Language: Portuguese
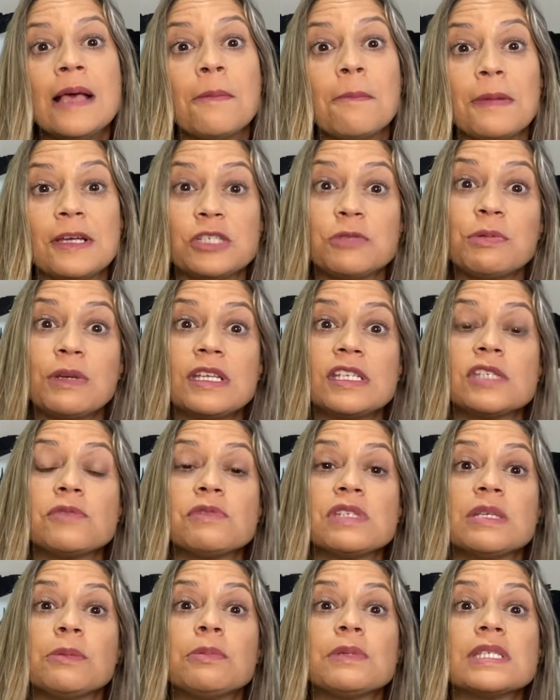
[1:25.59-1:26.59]
Mas para
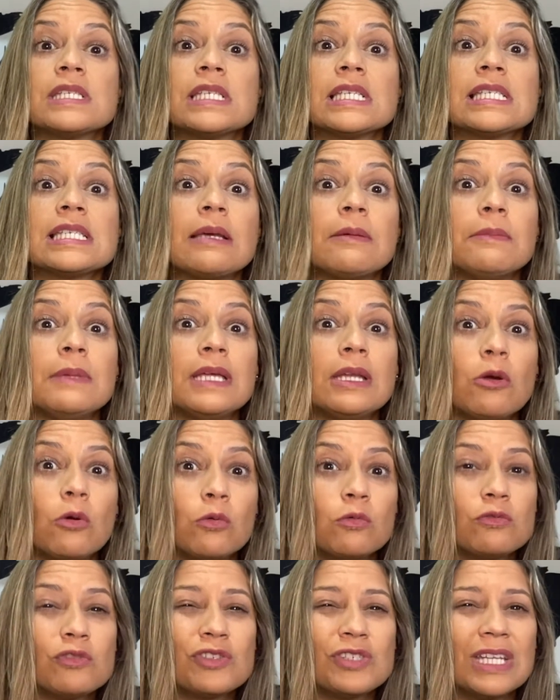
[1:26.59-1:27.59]
isso você precisa saber
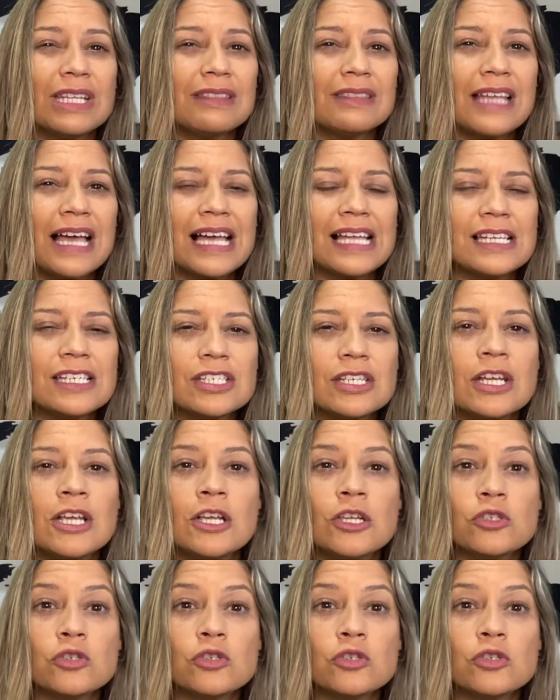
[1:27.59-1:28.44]
alguns detalhes